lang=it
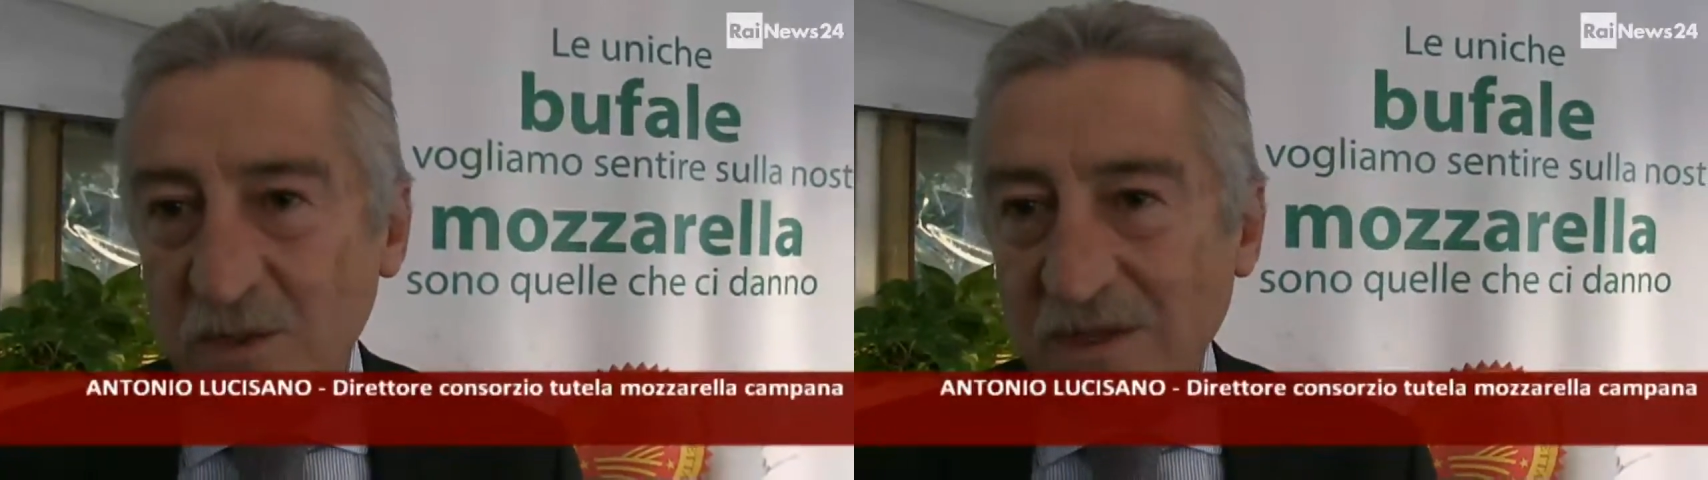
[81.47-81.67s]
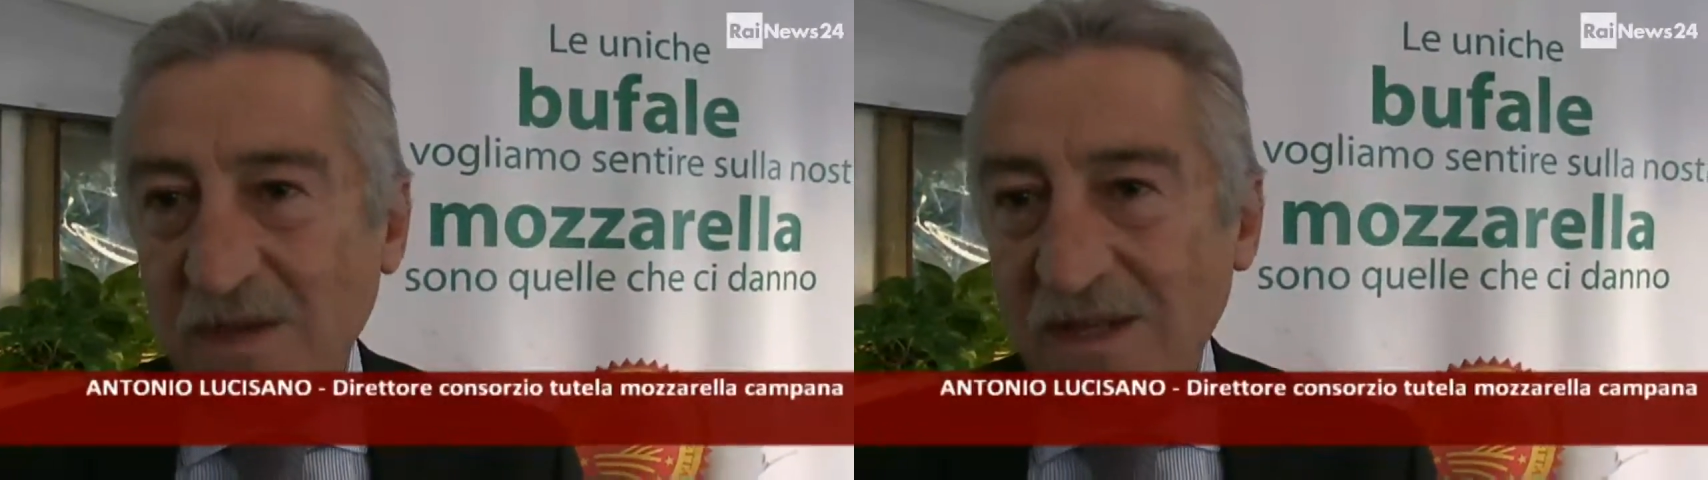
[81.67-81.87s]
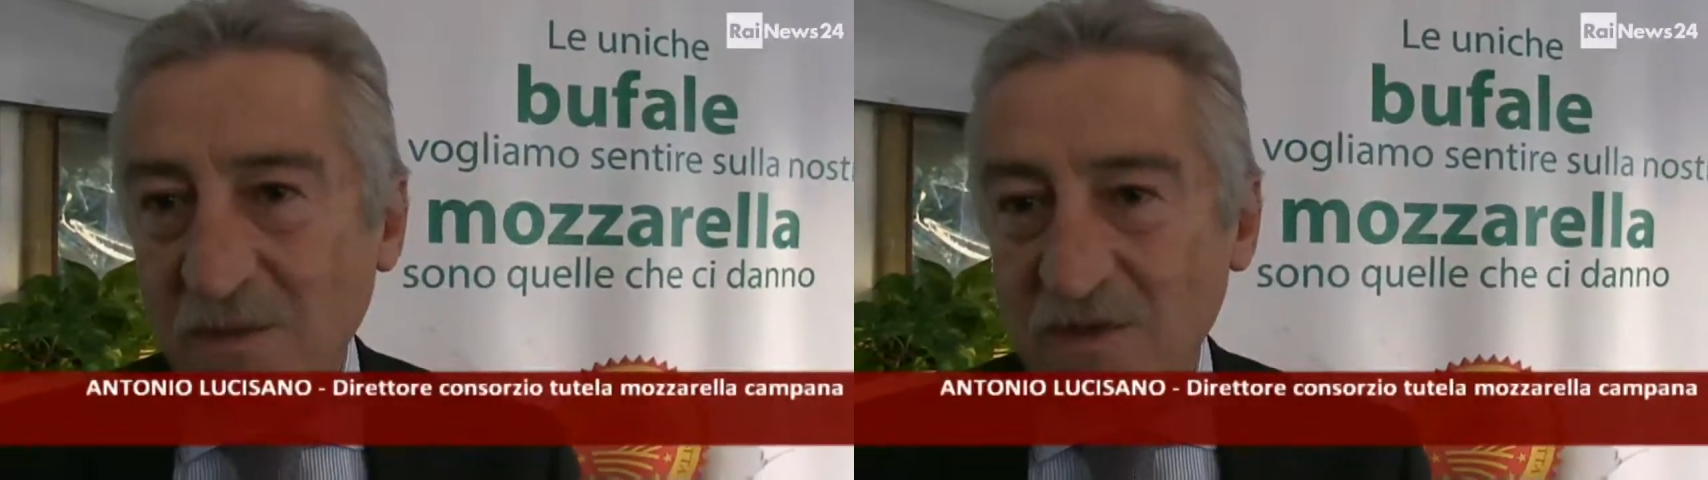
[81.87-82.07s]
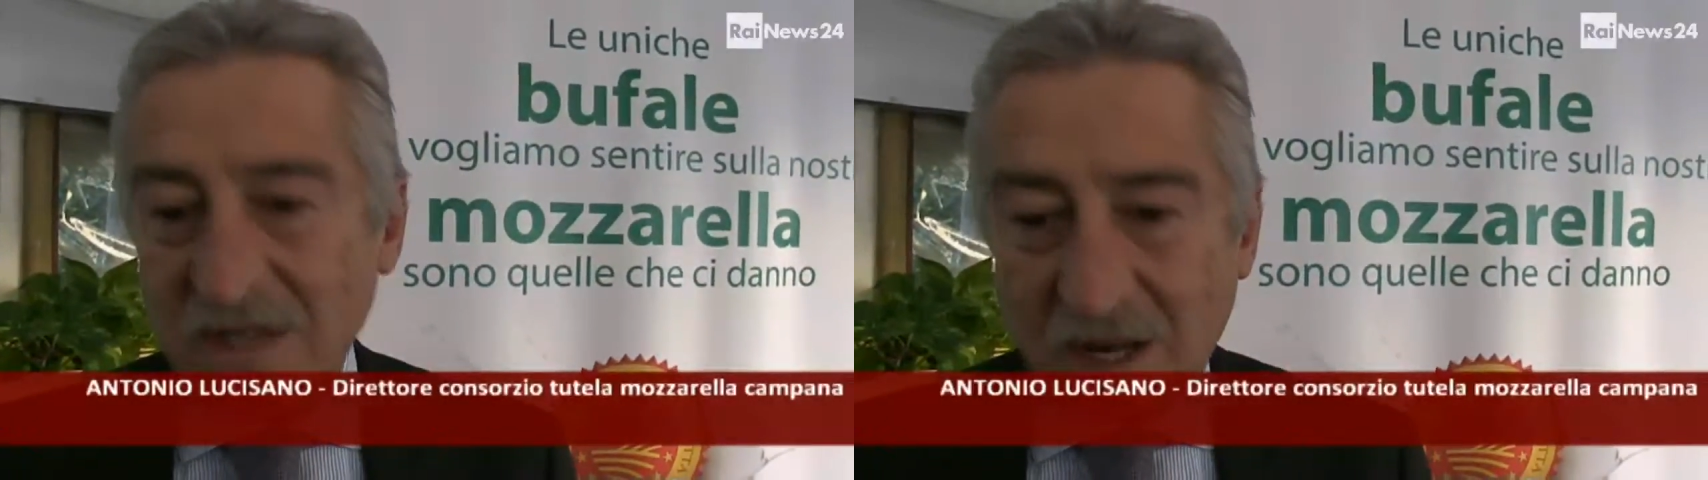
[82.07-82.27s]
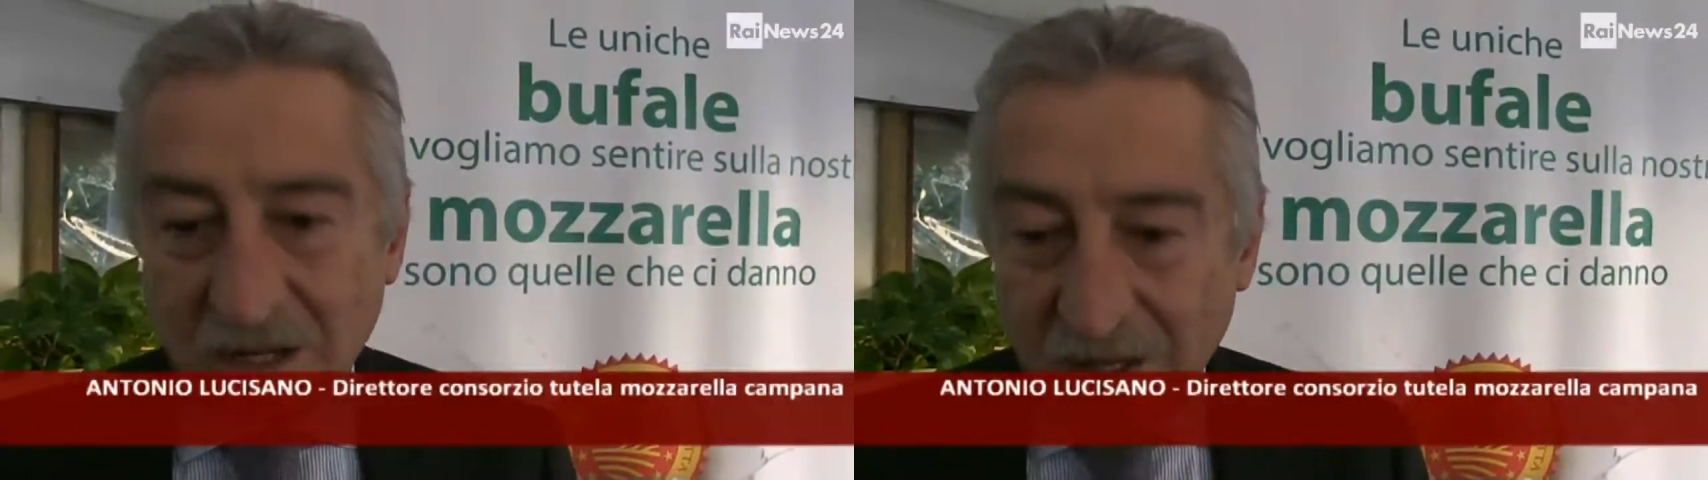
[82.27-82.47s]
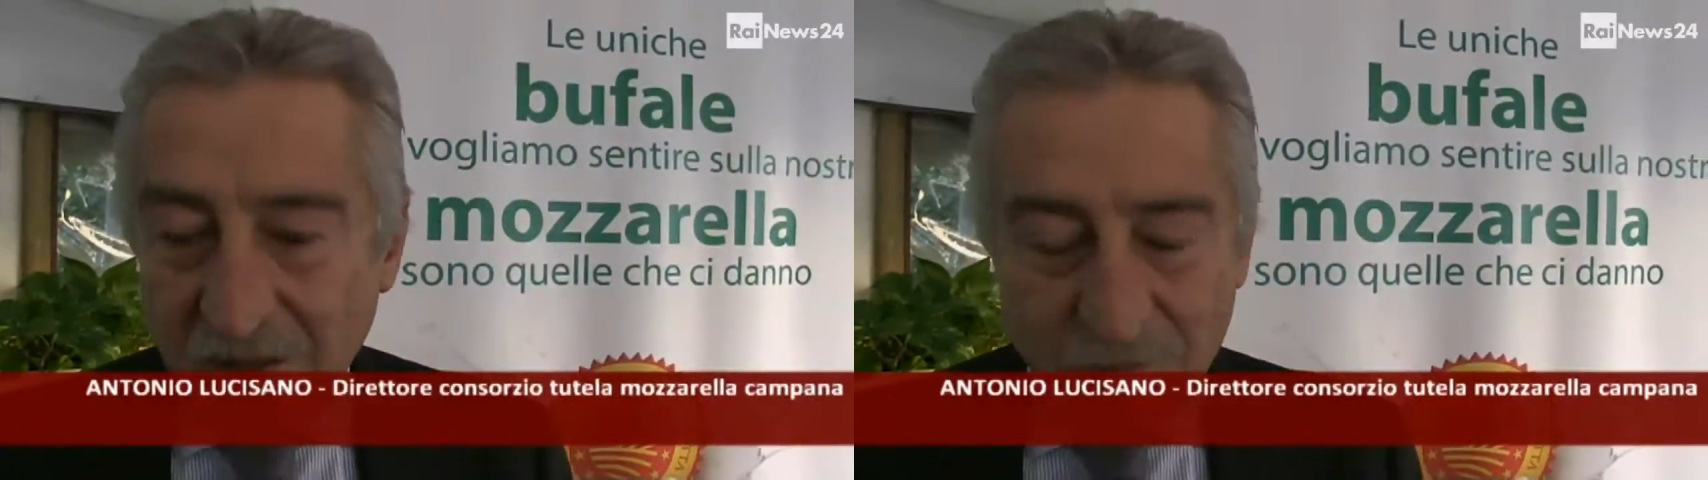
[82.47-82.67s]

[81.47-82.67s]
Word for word: consumatori a dimostrare,